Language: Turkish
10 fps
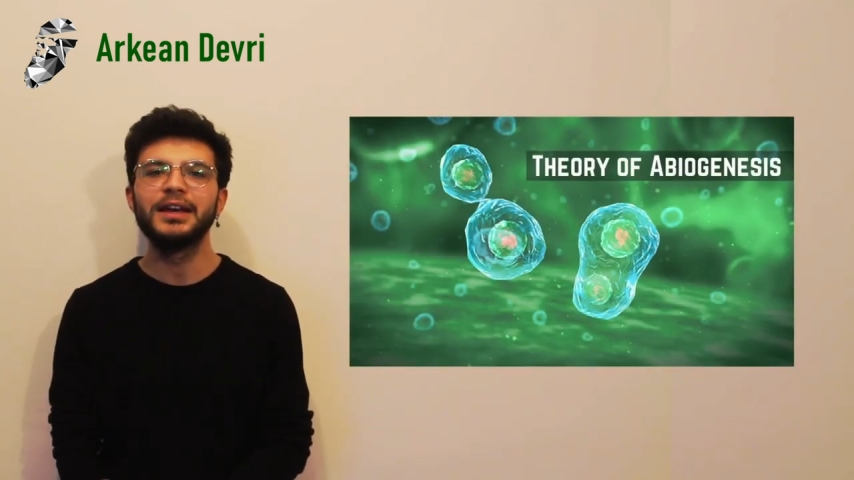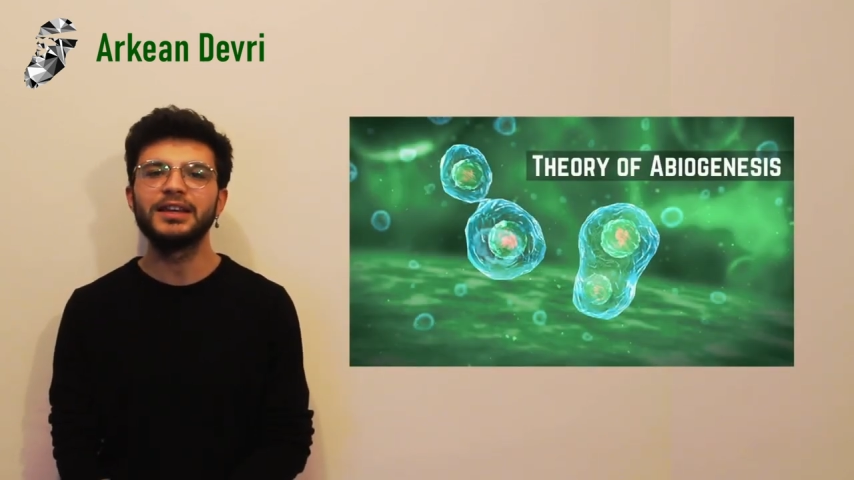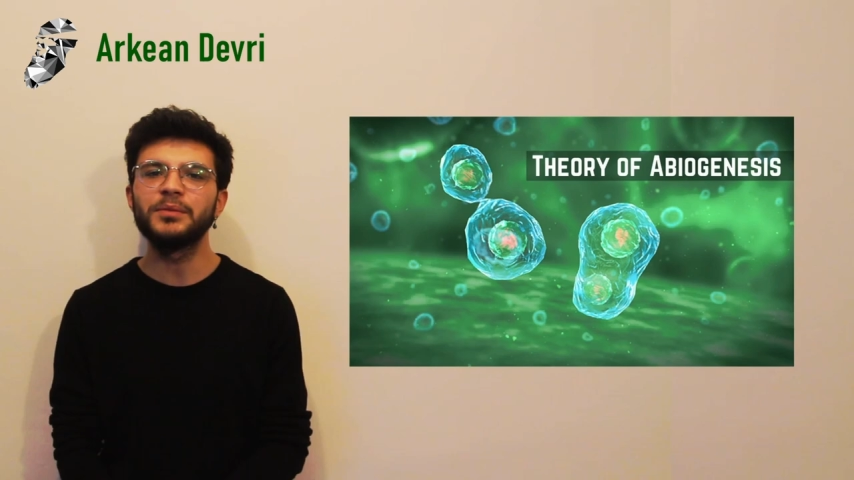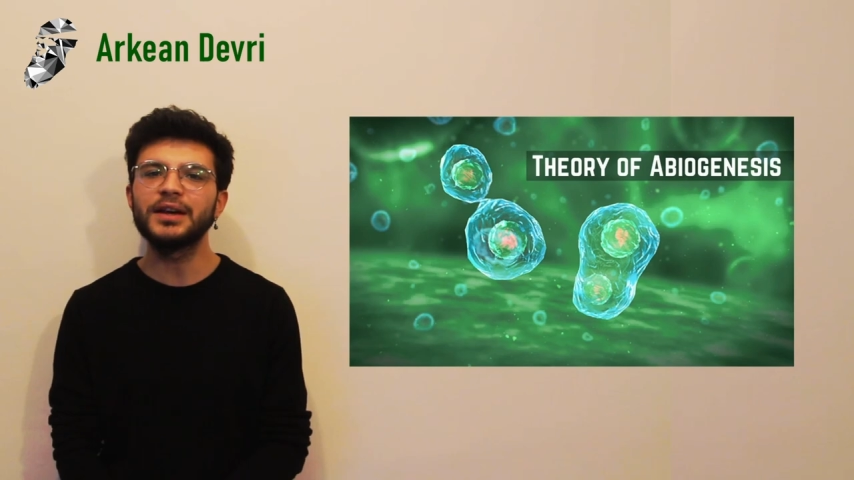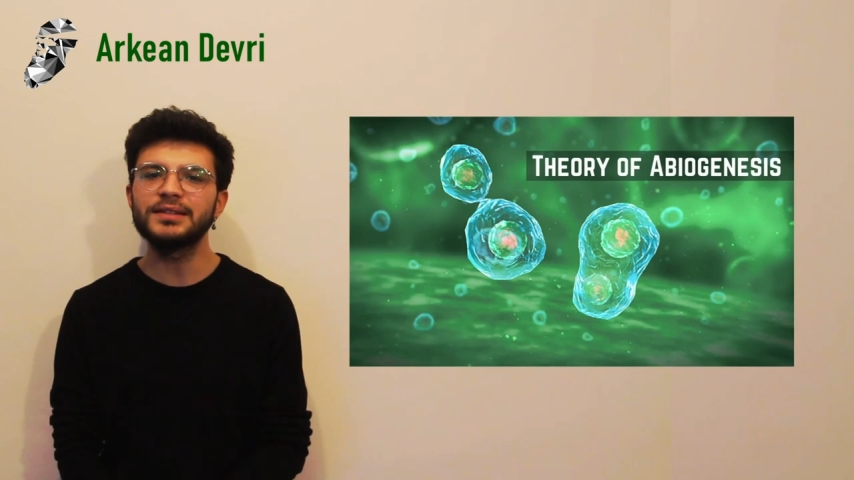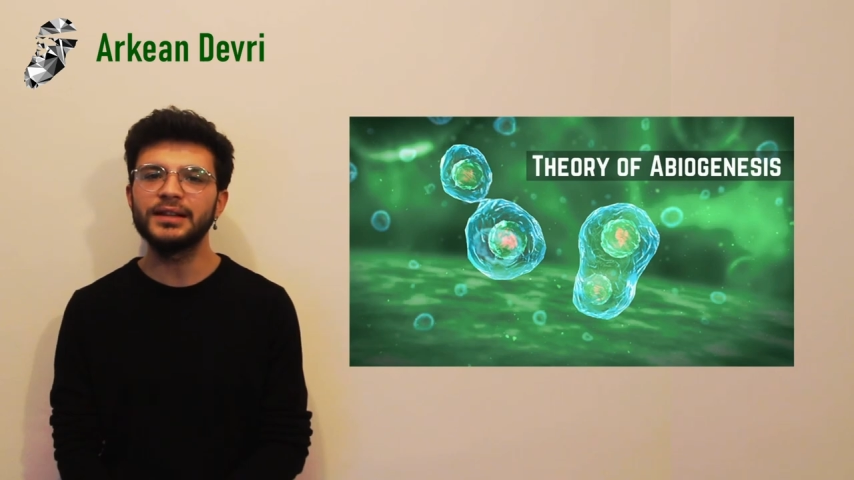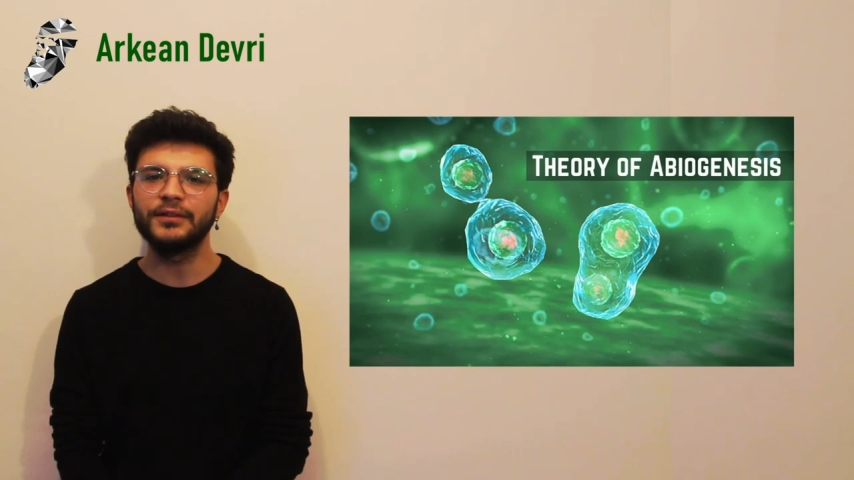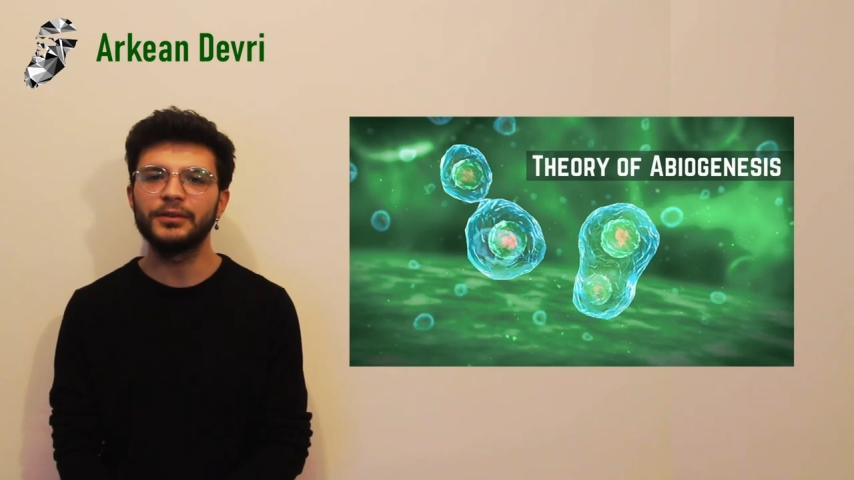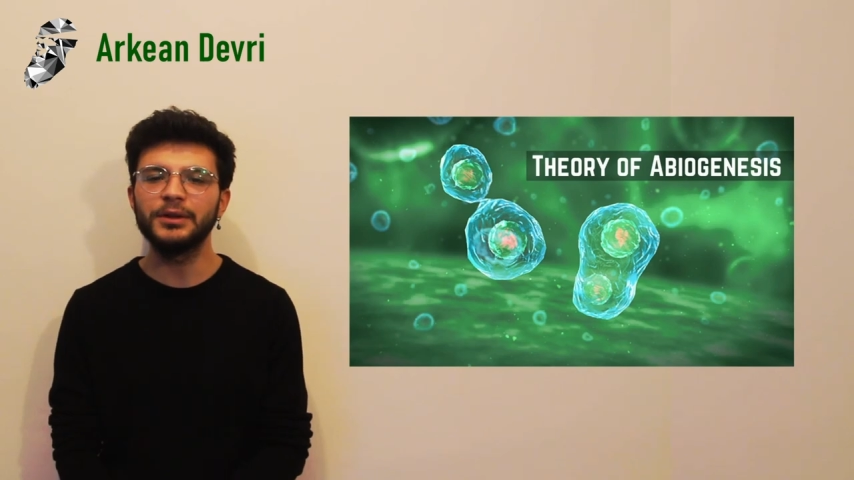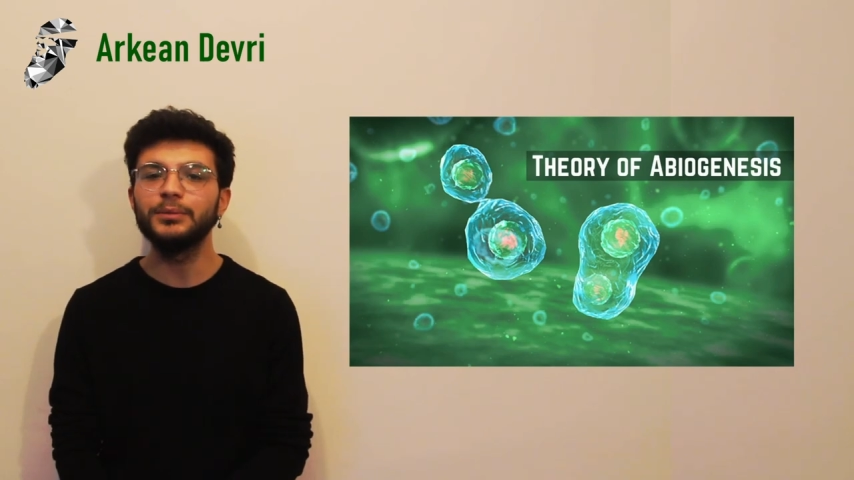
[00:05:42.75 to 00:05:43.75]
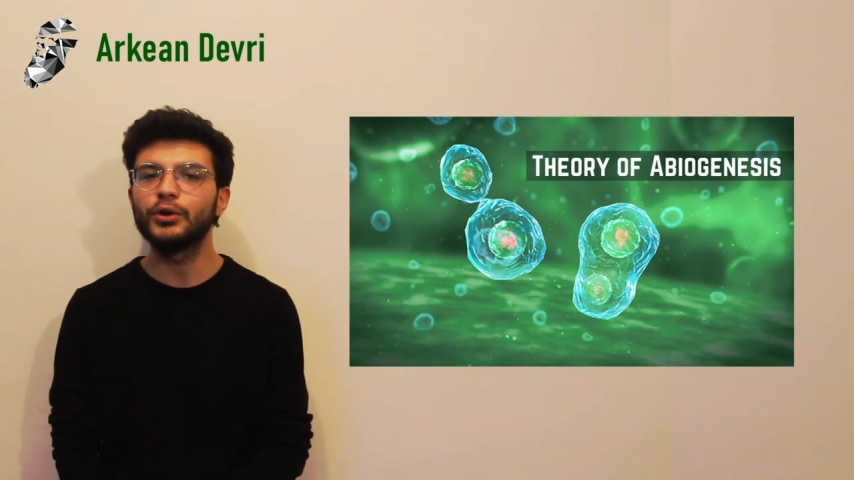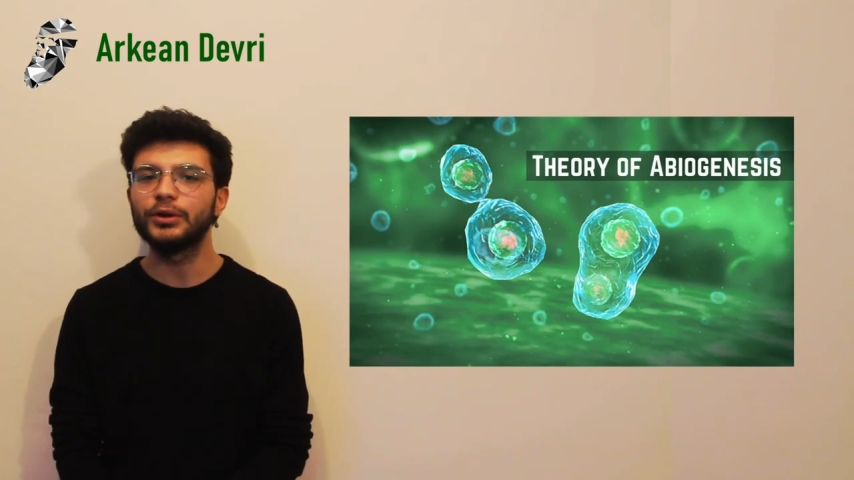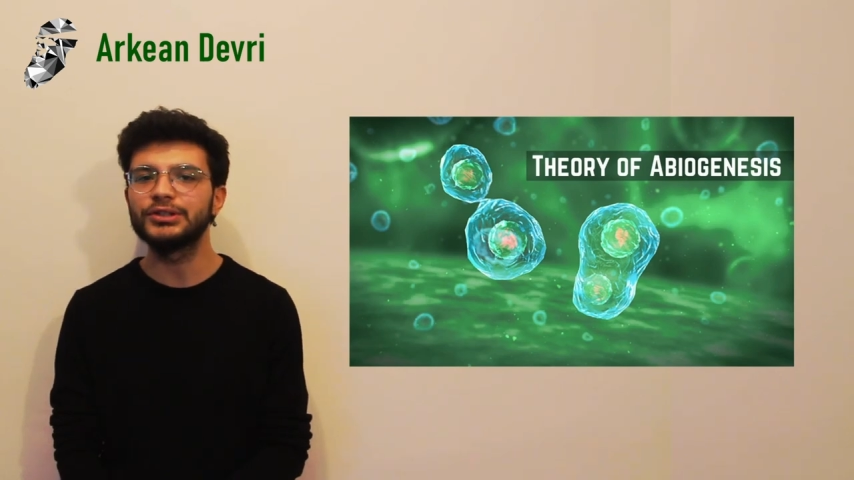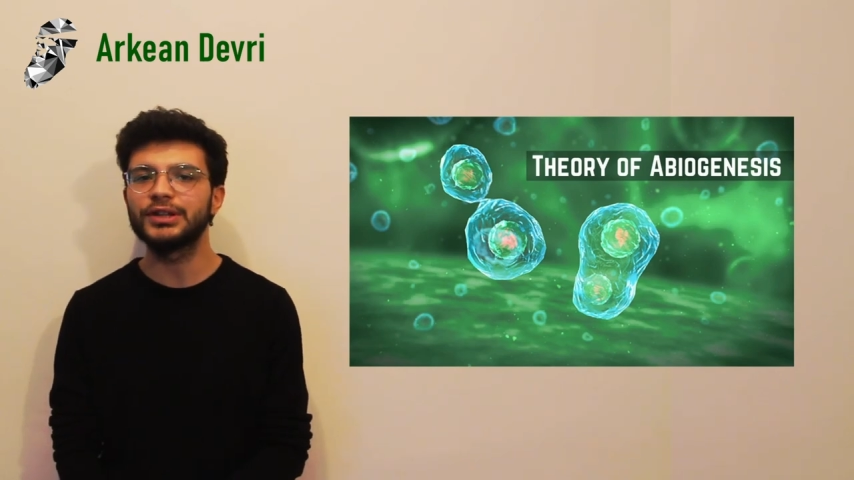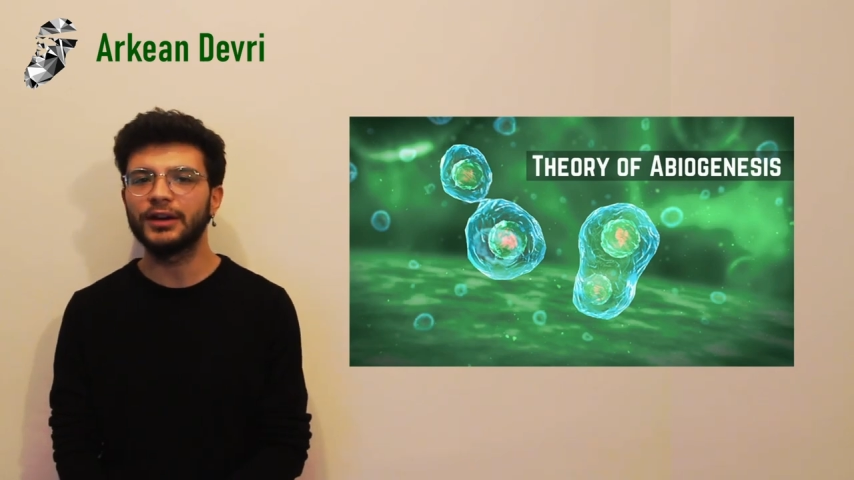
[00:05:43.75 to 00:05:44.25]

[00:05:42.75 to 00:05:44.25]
kimyasal evrimin biyolojik